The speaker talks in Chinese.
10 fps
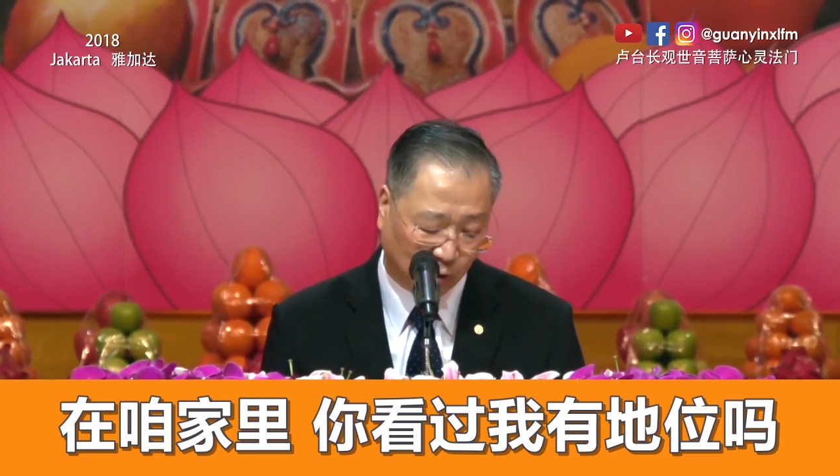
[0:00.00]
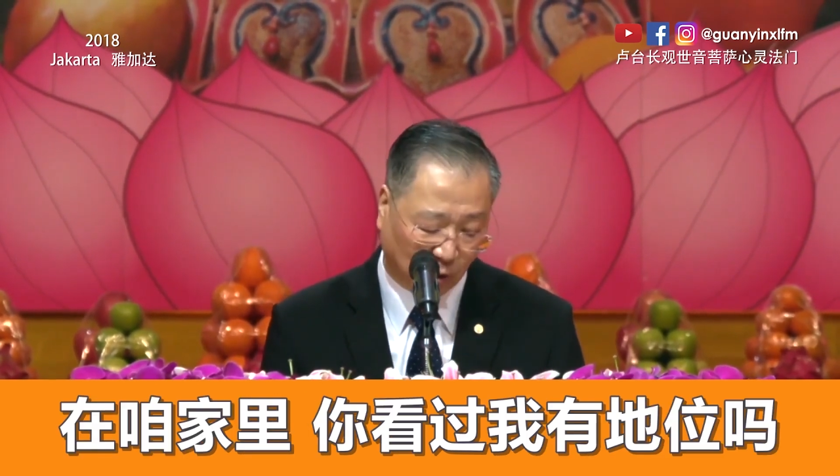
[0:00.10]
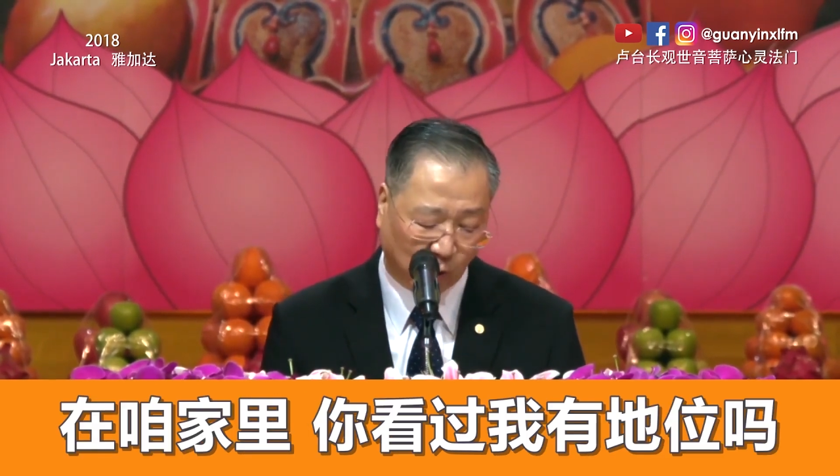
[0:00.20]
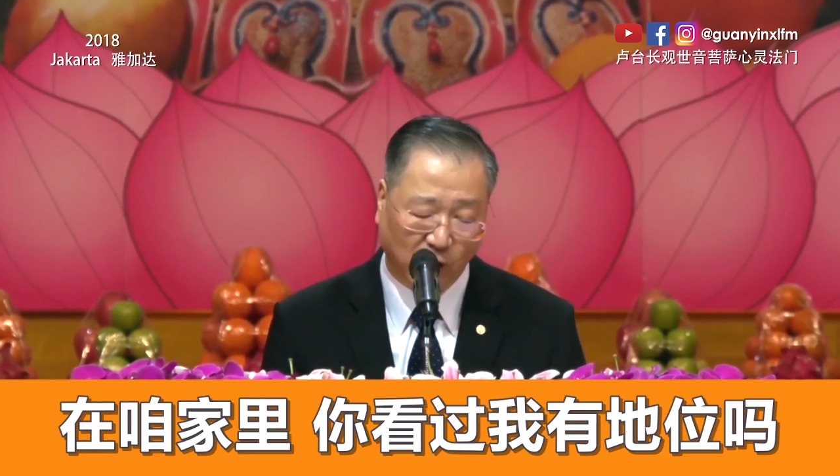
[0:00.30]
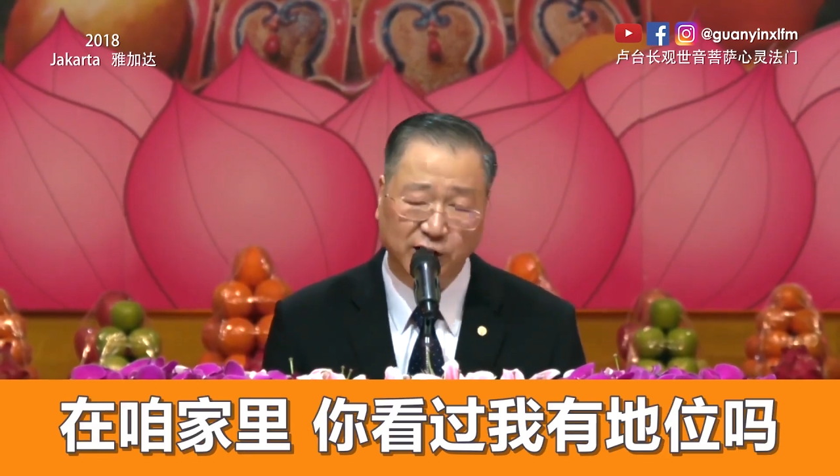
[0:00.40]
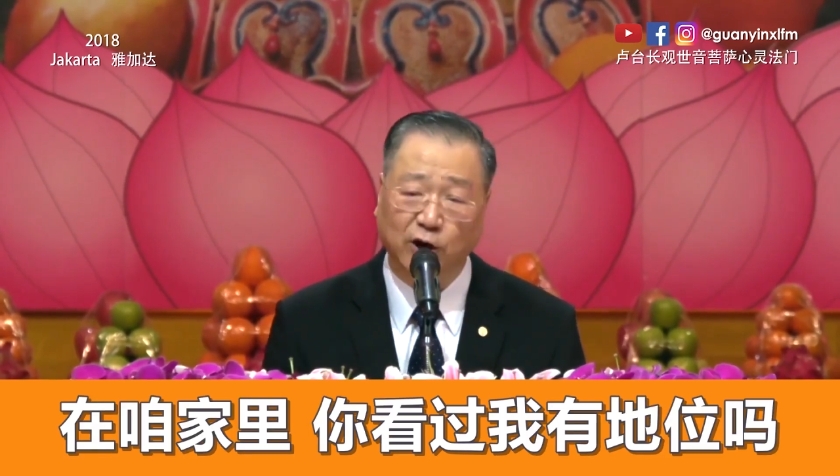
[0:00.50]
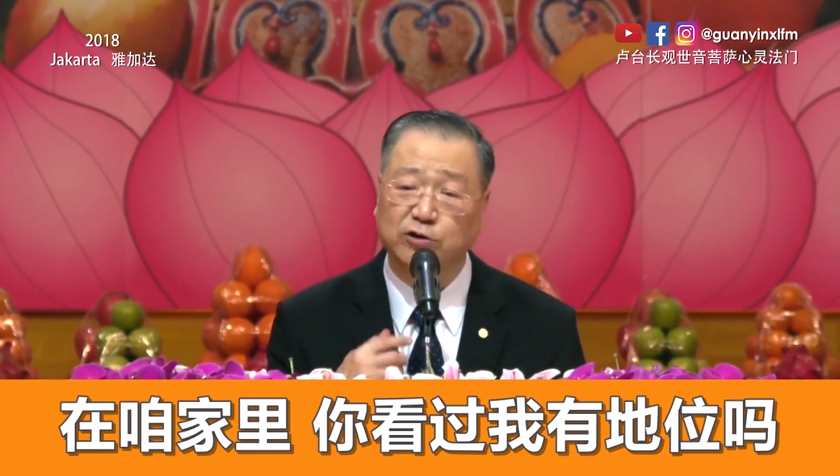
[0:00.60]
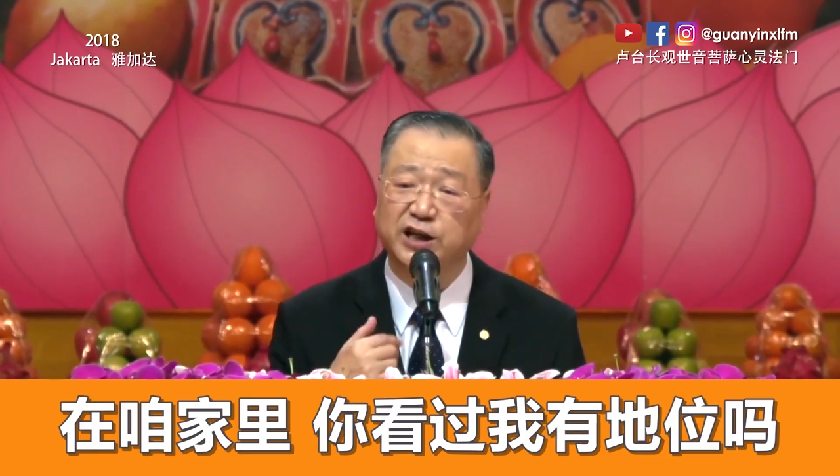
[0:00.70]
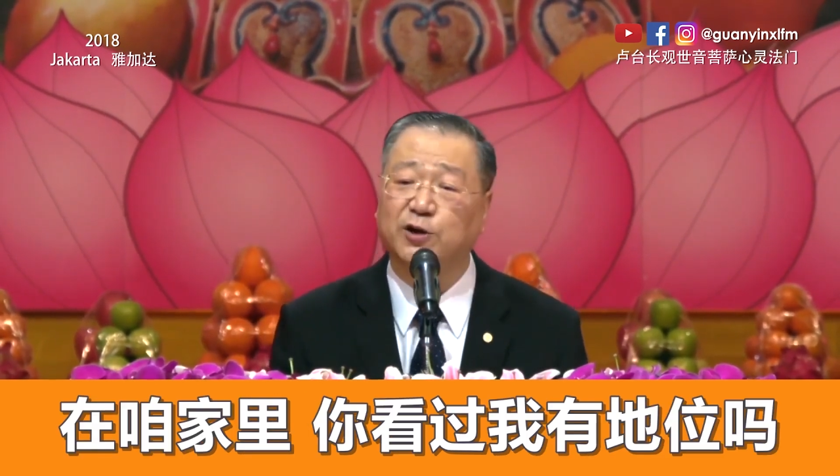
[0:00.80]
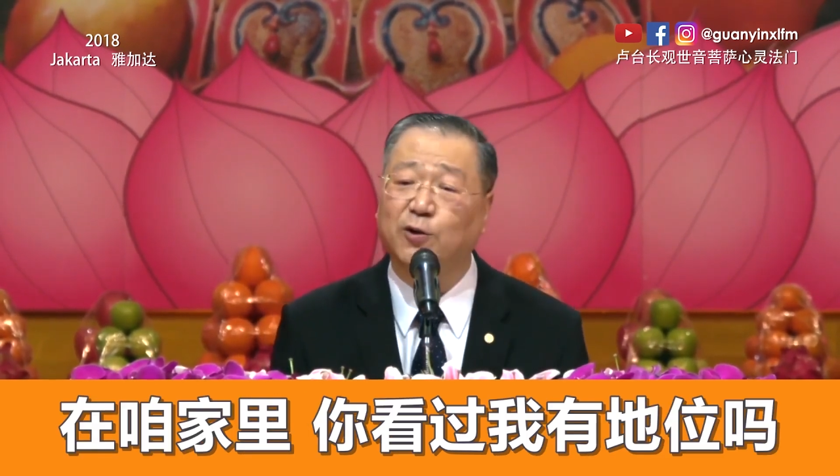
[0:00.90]
过我有
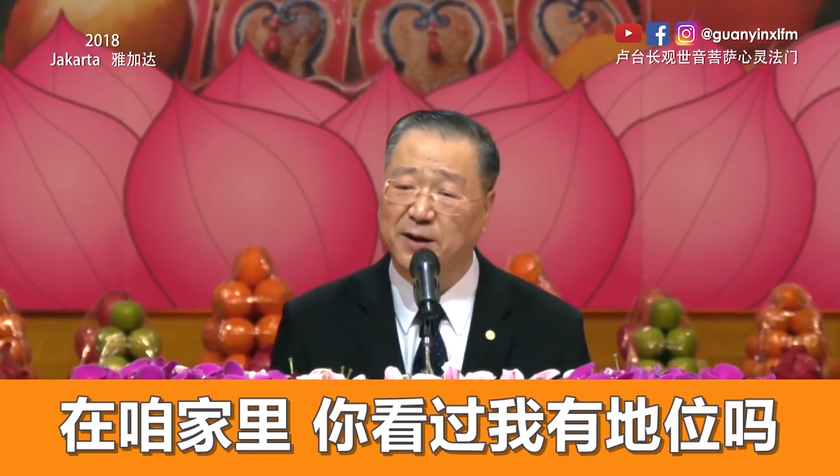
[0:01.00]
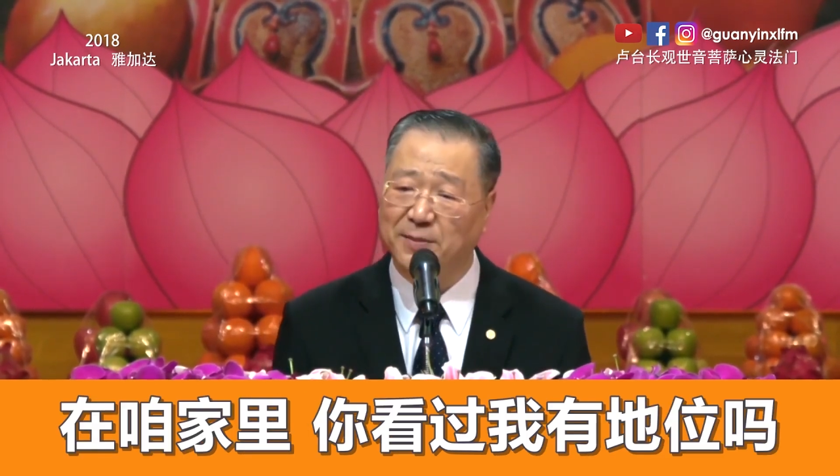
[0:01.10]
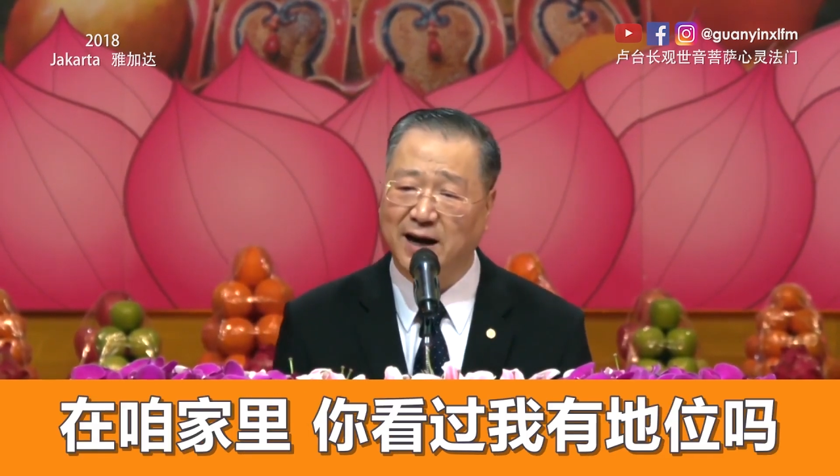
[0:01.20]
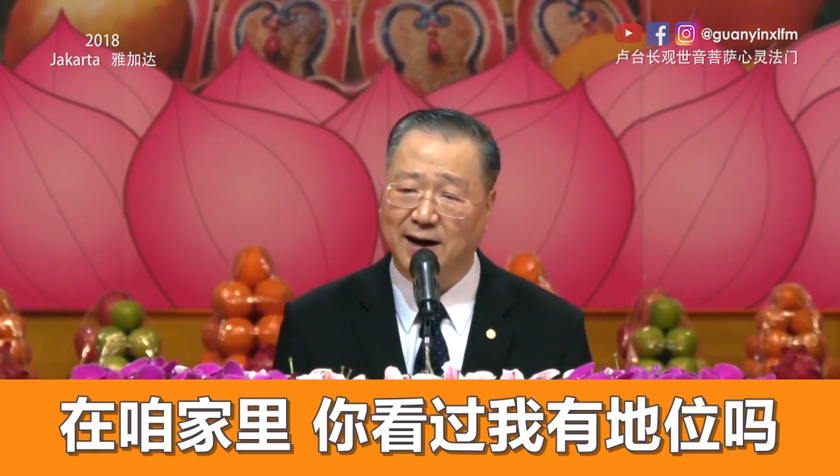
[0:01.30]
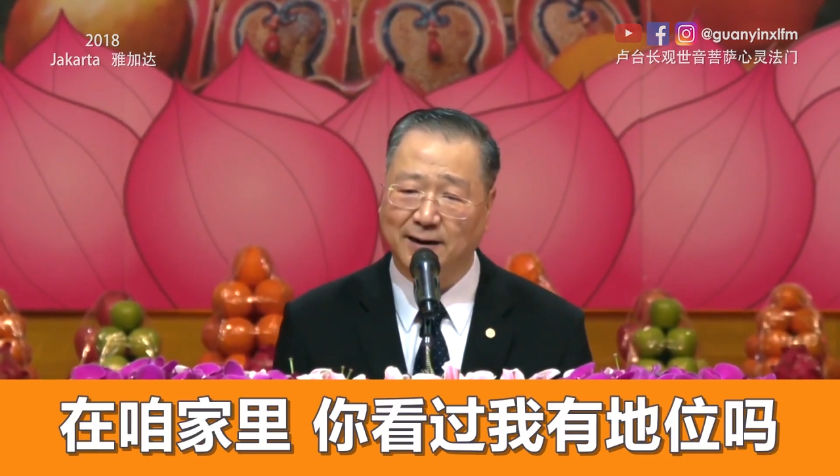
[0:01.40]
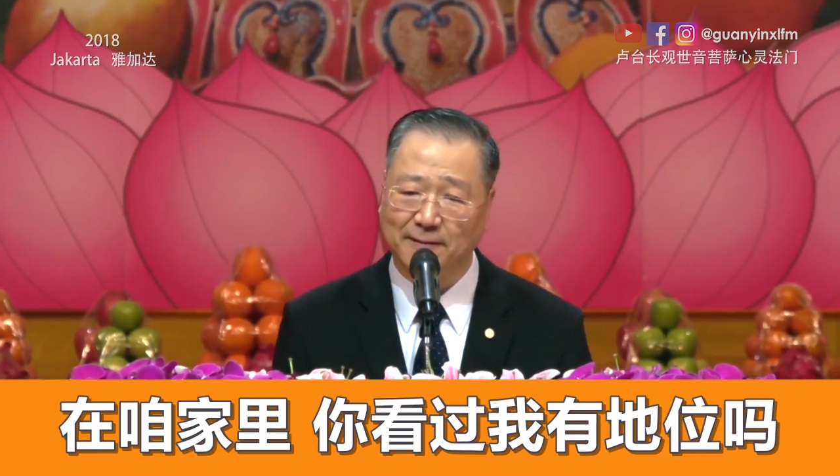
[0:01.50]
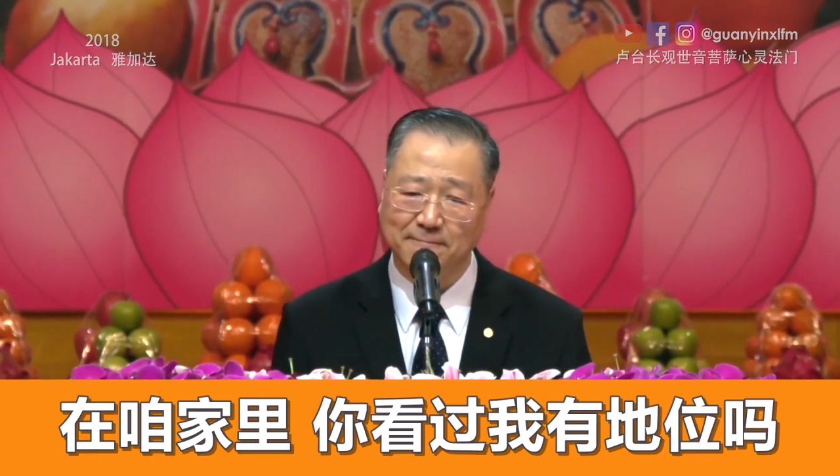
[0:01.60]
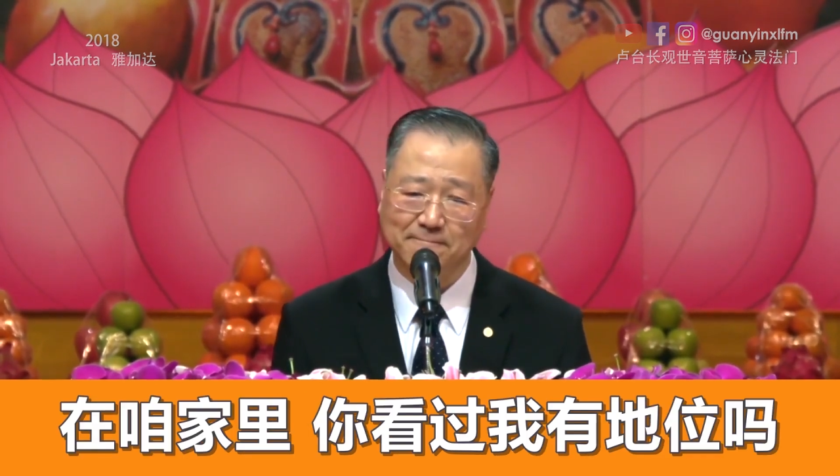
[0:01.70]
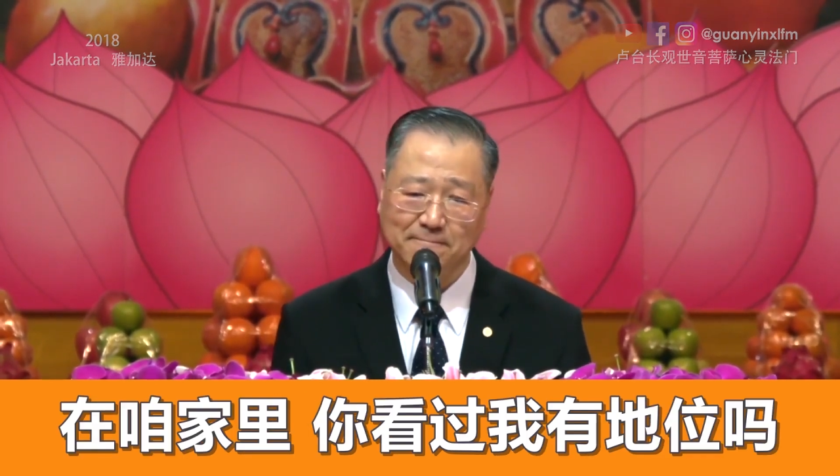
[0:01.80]
地位吗？”